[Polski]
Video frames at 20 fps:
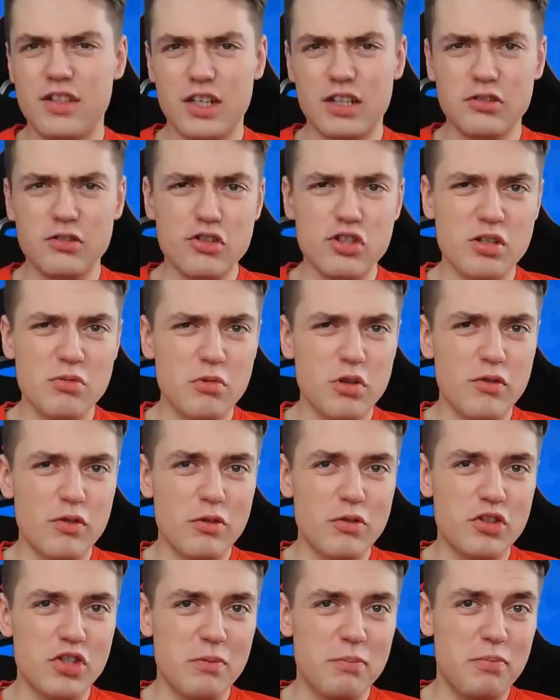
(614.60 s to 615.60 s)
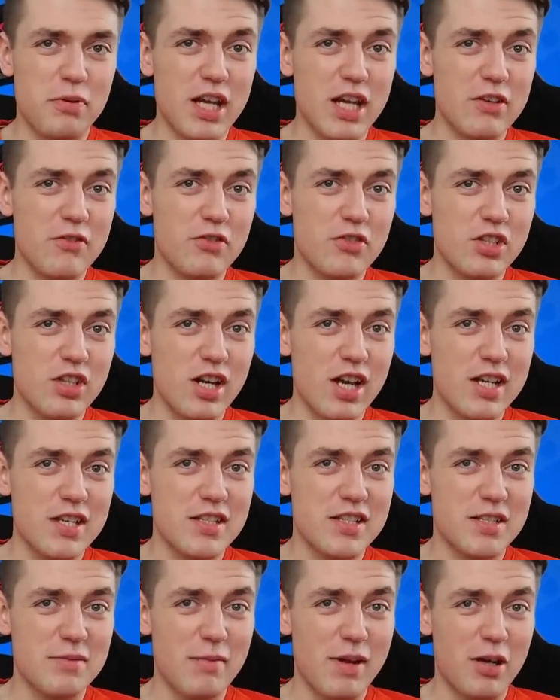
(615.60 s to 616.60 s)
Niektórzy mówią, że pierwszy
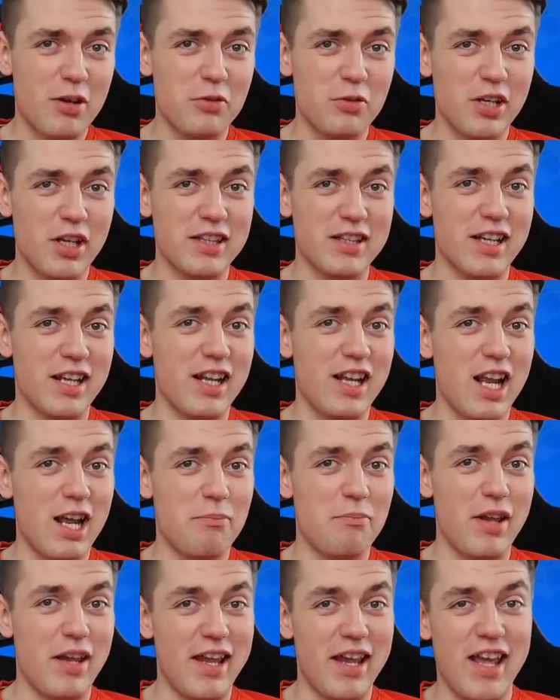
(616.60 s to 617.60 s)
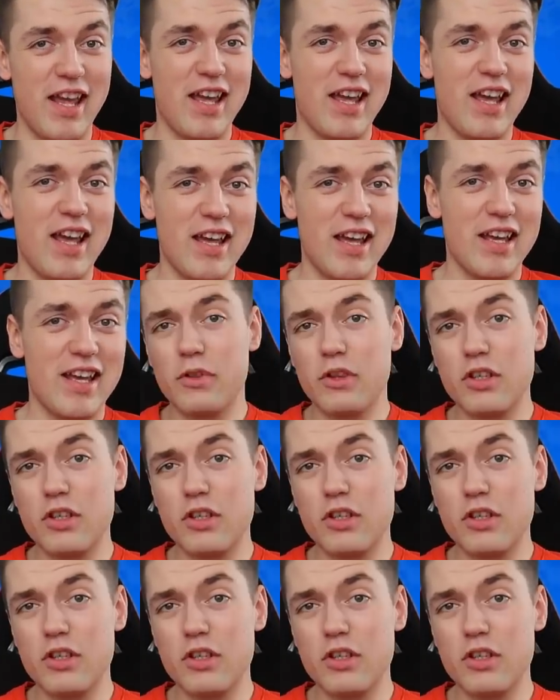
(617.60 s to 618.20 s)
raz smakuje najlepiej, hehe.